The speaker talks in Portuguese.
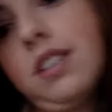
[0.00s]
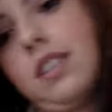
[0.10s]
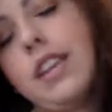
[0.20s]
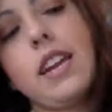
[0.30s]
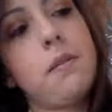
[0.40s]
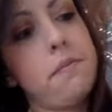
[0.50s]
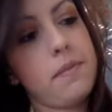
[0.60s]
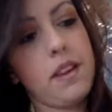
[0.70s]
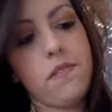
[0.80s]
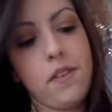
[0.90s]
Nera,
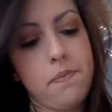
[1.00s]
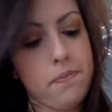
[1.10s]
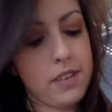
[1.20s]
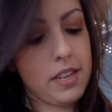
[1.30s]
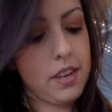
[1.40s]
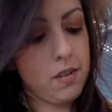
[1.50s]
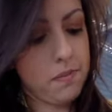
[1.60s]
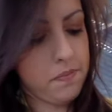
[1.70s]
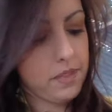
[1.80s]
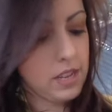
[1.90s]
quer ver?
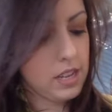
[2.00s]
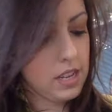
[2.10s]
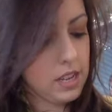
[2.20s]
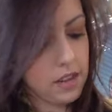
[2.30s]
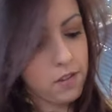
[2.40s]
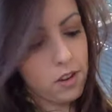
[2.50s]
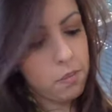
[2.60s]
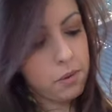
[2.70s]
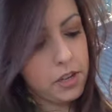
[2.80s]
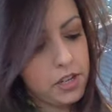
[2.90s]
Quer ver ó,
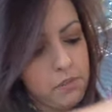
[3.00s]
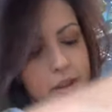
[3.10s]
que bonitinho?